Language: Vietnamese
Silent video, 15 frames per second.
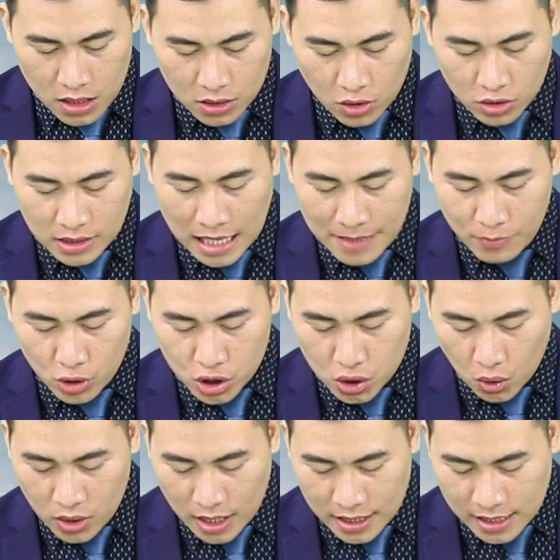Còn tại một
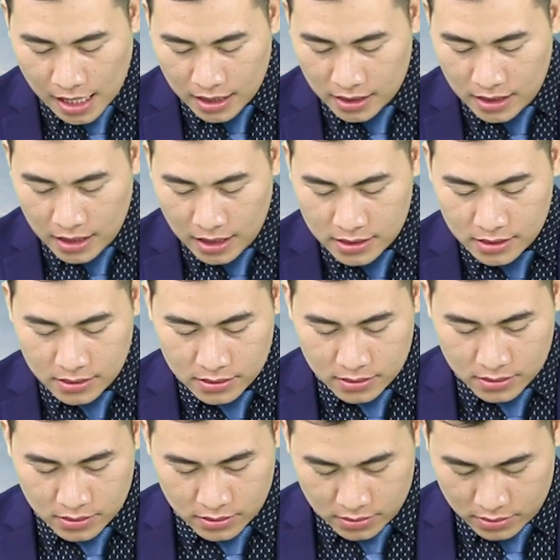số ngân hàng lớn
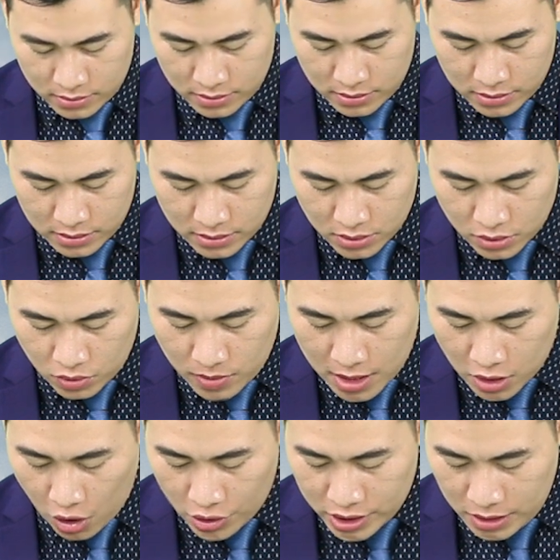cũng đã
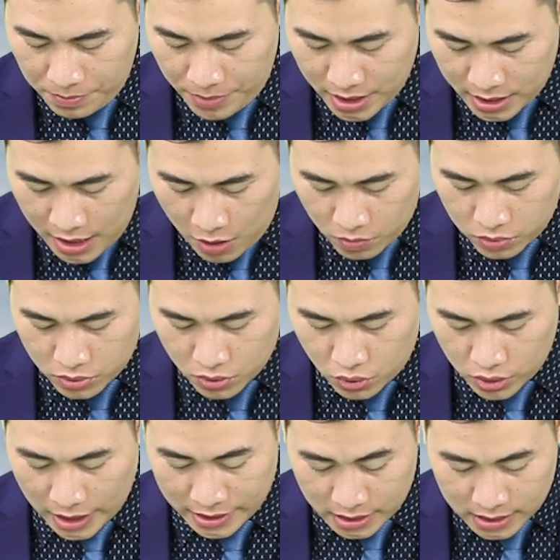có những biến động
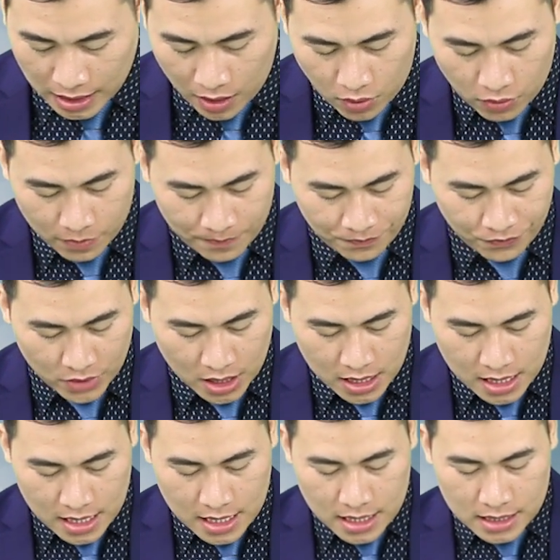cụ thể như sau.
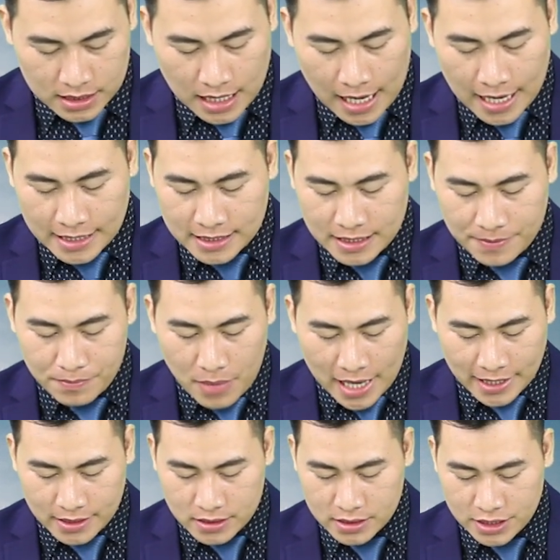Tại
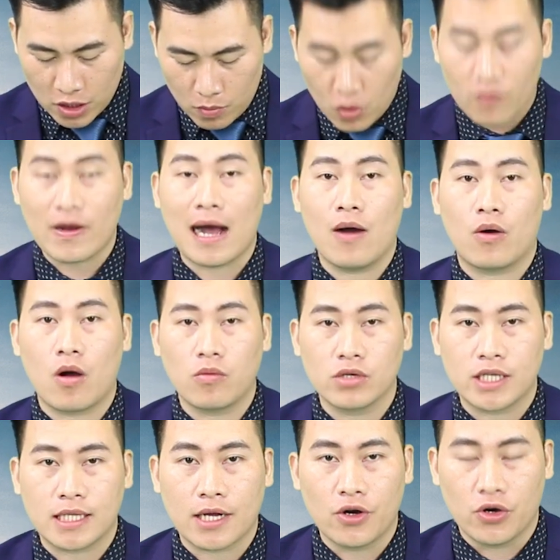Eximbank, chiều mua vào không có
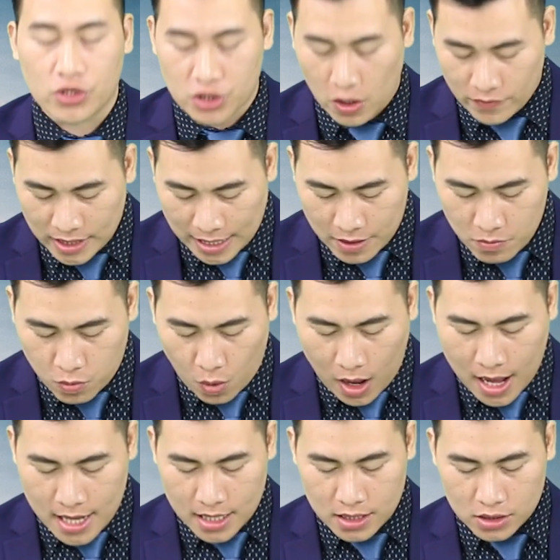gì thay đổi so với ngày hôm
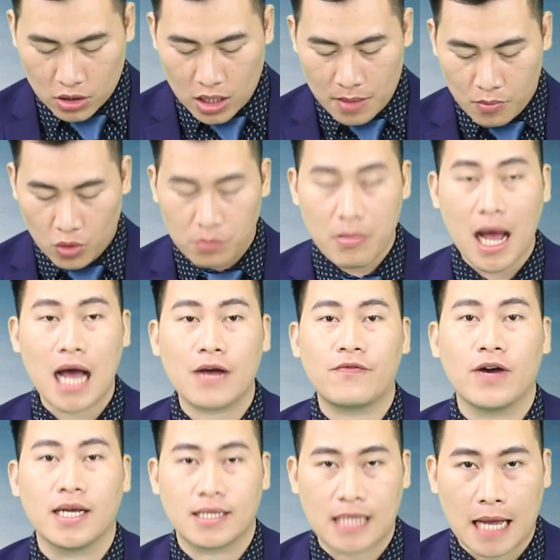qua, đó là
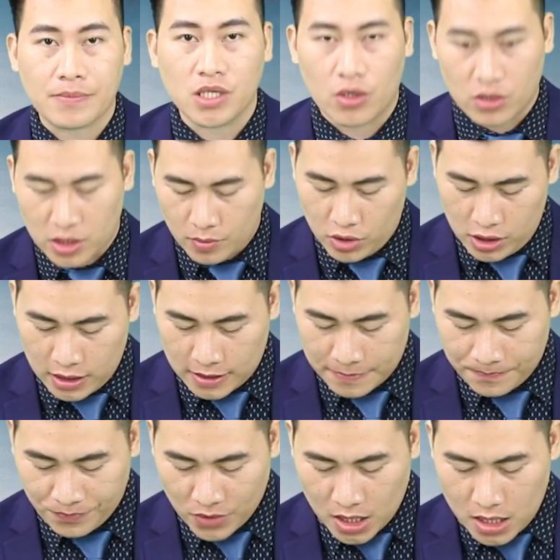43,8 triệu đồng trên một
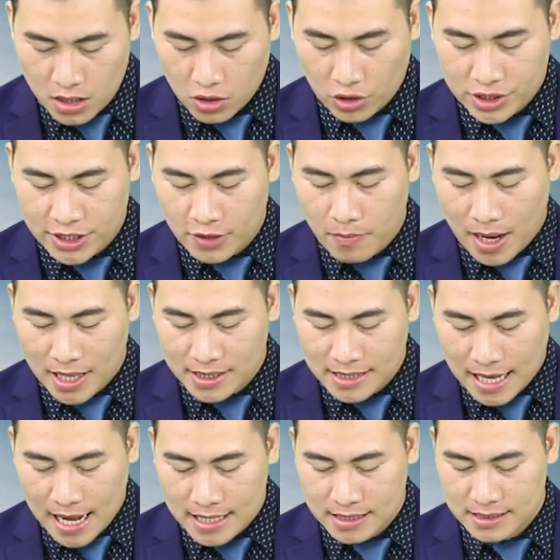lượng còn chiều bán
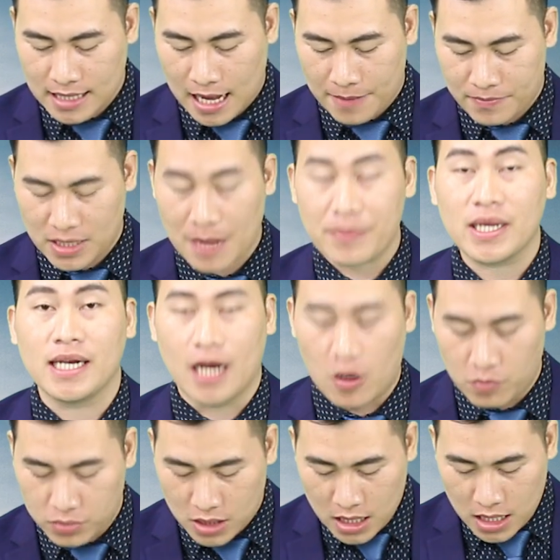ra giảm 5.000
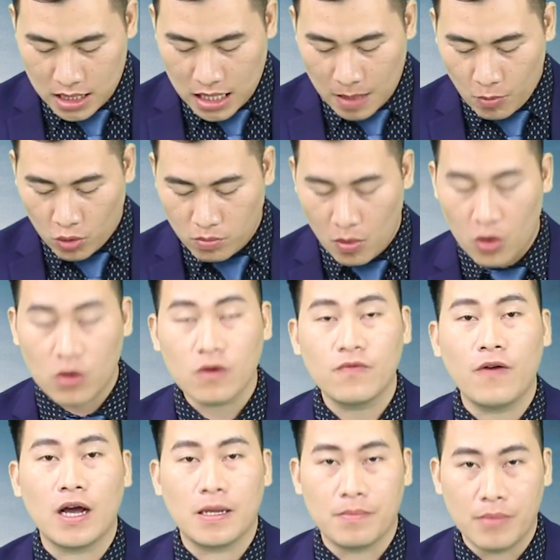đồng là
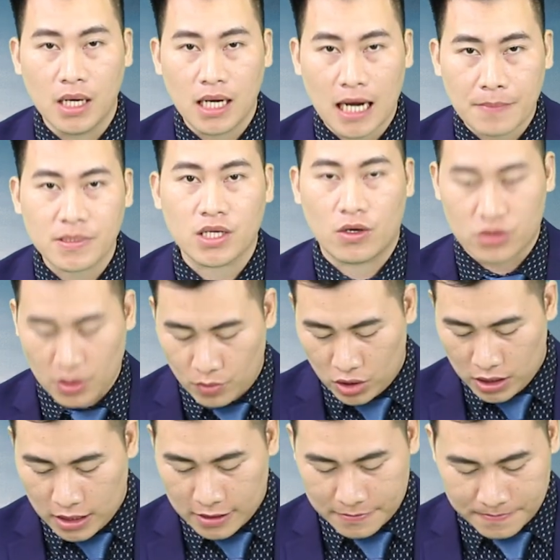44,15 triệu đồng trên một
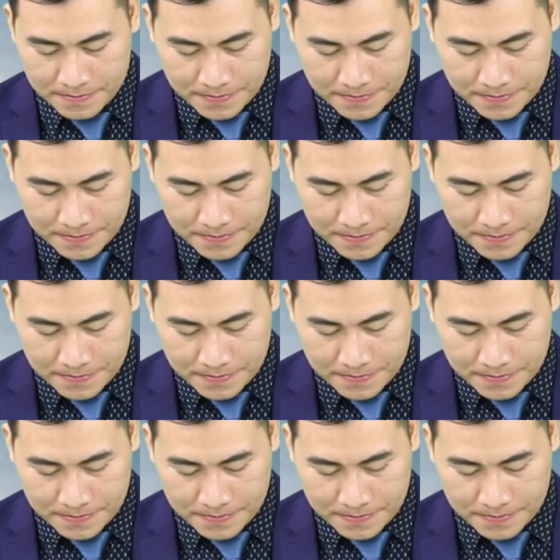lượng.